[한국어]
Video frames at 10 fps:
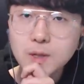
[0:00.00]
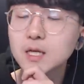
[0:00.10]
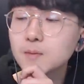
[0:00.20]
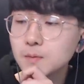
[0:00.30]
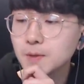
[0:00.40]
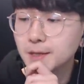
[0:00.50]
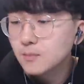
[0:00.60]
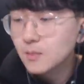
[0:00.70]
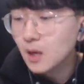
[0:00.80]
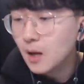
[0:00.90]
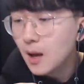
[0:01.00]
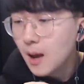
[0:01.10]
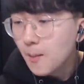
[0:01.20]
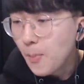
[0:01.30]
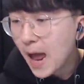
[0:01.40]
아쉽습니다
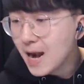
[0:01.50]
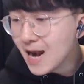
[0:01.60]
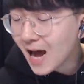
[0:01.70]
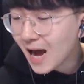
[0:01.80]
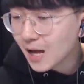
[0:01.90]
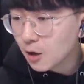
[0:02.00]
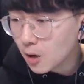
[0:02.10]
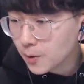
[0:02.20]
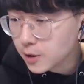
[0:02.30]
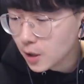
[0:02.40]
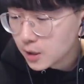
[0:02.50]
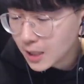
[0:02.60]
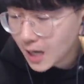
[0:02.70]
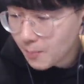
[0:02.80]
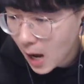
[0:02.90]
벨라가 여러분들
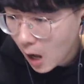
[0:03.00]
잠깐만